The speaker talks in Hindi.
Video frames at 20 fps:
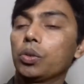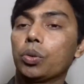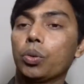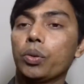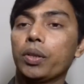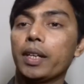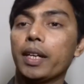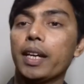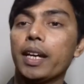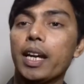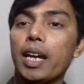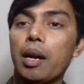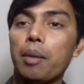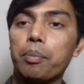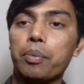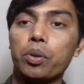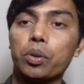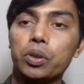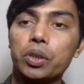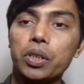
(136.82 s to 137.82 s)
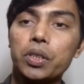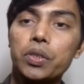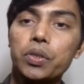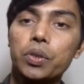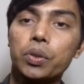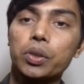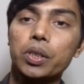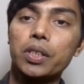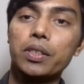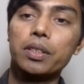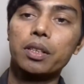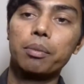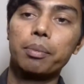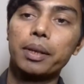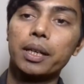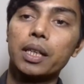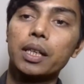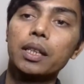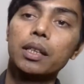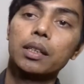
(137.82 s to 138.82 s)
तो ये है आपको तीन सौ तीस
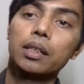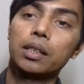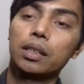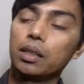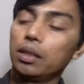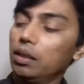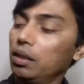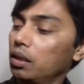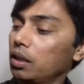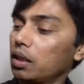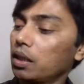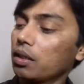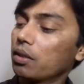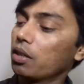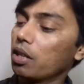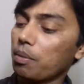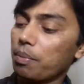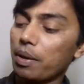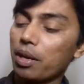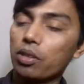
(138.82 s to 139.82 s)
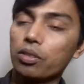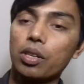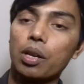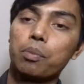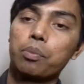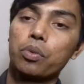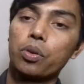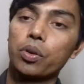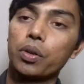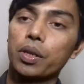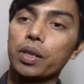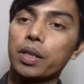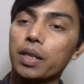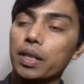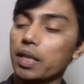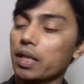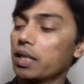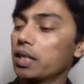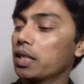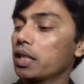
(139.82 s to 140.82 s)
रुपये की इसके बाद आपको
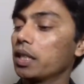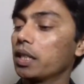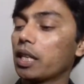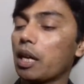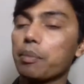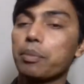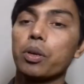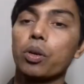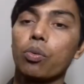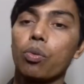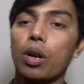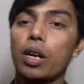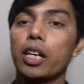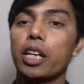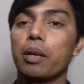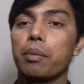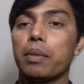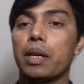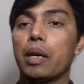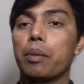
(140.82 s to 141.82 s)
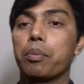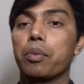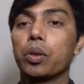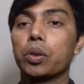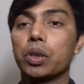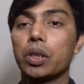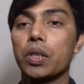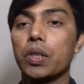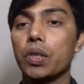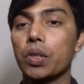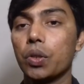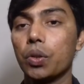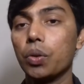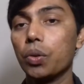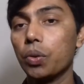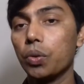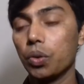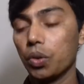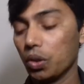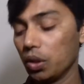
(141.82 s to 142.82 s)
इसी टाइप की क्वालिटी में आपको तीन सौ
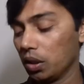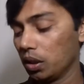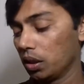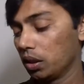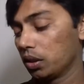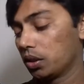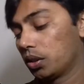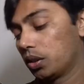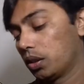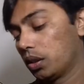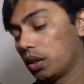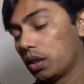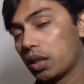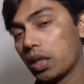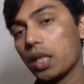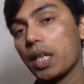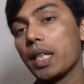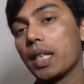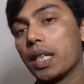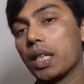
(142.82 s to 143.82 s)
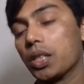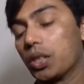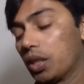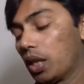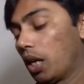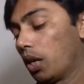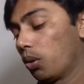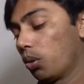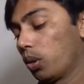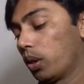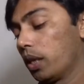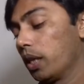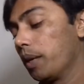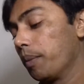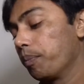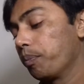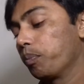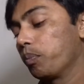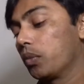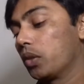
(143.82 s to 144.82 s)
तीस से स्टार्ट होके
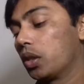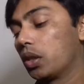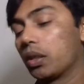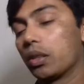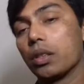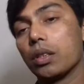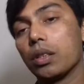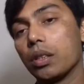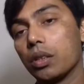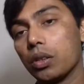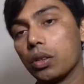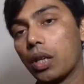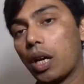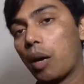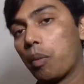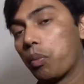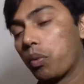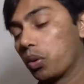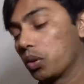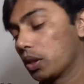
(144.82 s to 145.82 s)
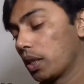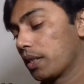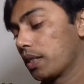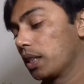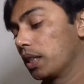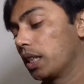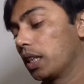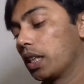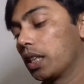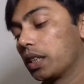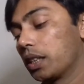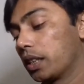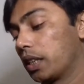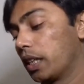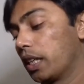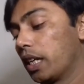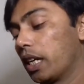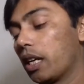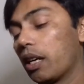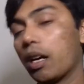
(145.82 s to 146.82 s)
आपको जैसे धीरे
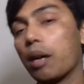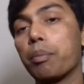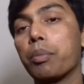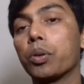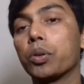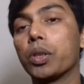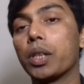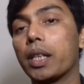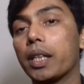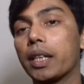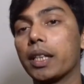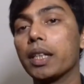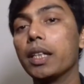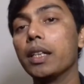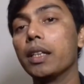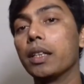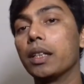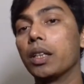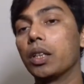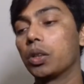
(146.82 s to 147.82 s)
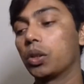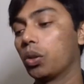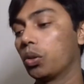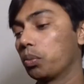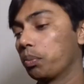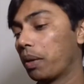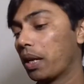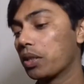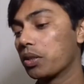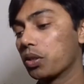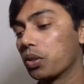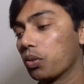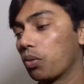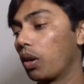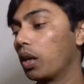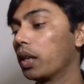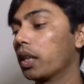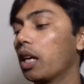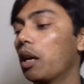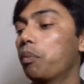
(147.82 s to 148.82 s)
धीरे आप होते रहेंगे तो बेस्ट
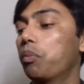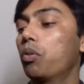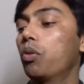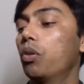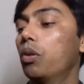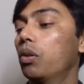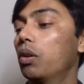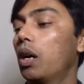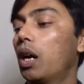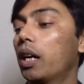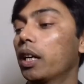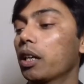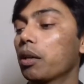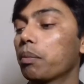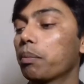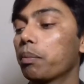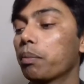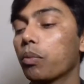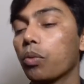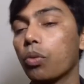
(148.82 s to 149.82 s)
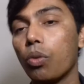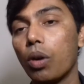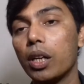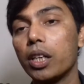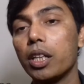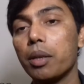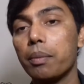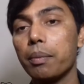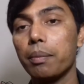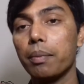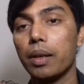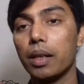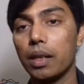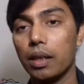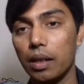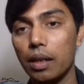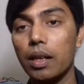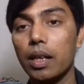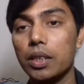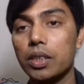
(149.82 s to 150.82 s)
क्वालिटी आपको आगे क्वालिटी
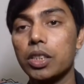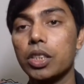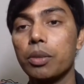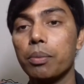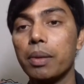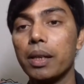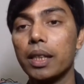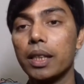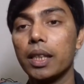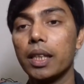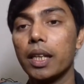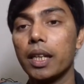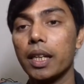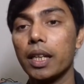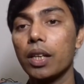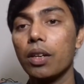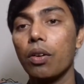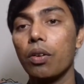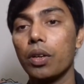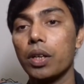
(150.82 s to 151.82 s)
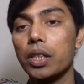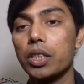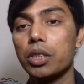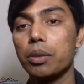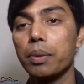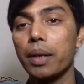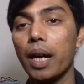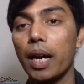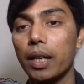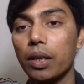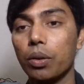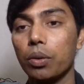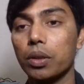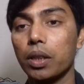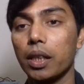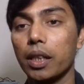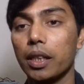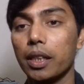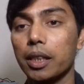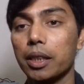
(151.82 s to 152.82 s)
अच्छी मिलती रहेगी और रेंज भी हाई
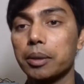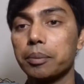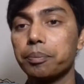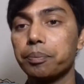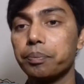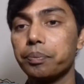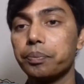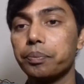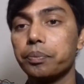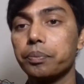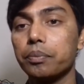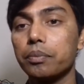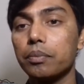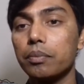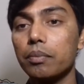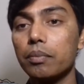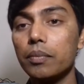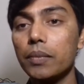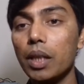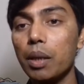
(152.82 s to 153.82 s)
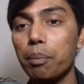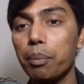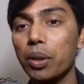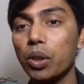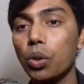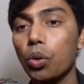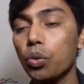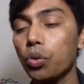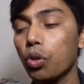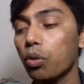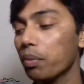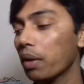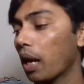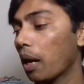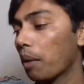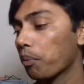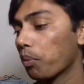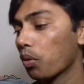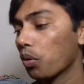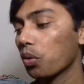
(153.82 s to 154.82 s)
होते रहेंगे फिर दोस्तों मैं
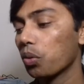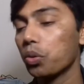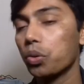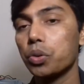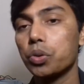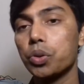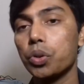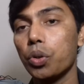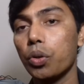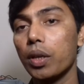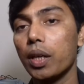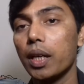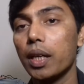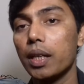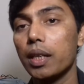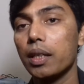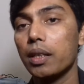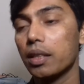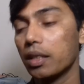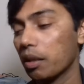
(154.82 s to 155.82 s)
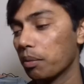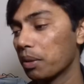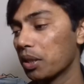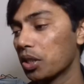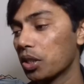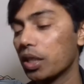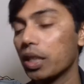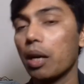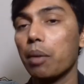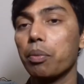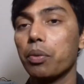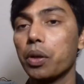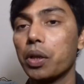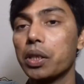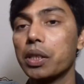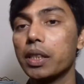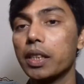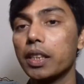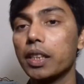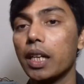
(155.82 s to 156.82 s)
आपको जो है इसके बीच की आपको
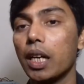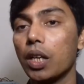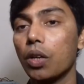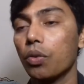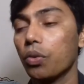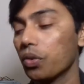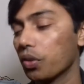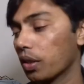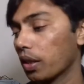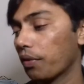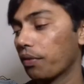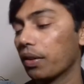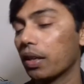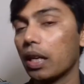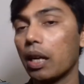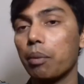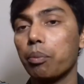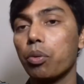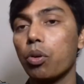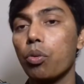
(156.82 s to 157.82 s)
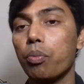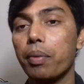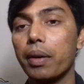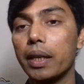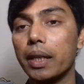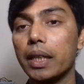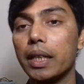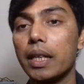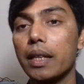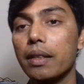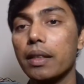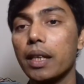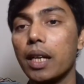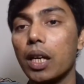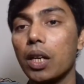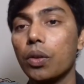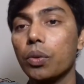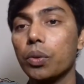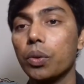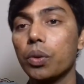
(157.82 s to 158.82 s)
रेंज नहीं दिखा रहा हूँ इससे फिर आपको ऊपर की रेंज
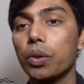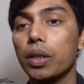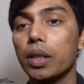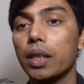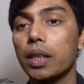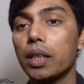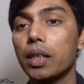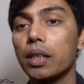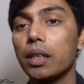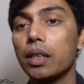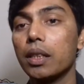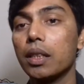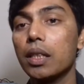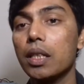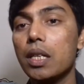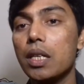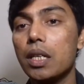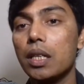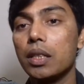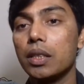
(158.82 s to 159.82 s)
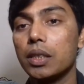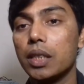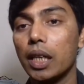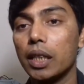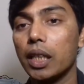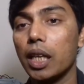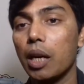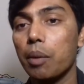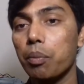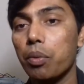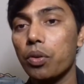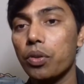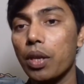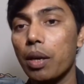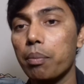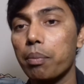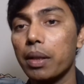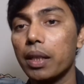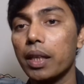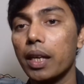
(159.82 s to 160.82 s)
दिखा रहा हूँ क्योंकि ज़्यादा आपको
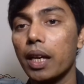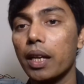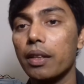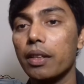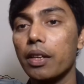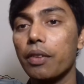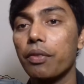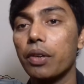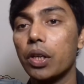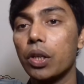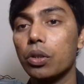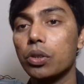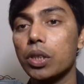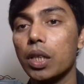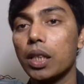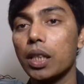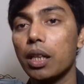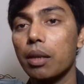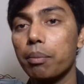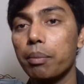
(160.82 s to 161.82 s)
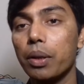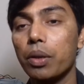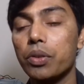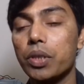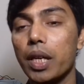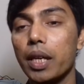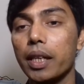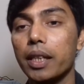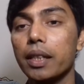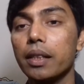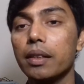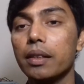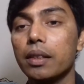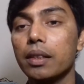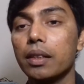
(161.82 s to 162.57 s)
सैंपल दिखाने से वीडियो ज़्यादा लंबी हो जाएगी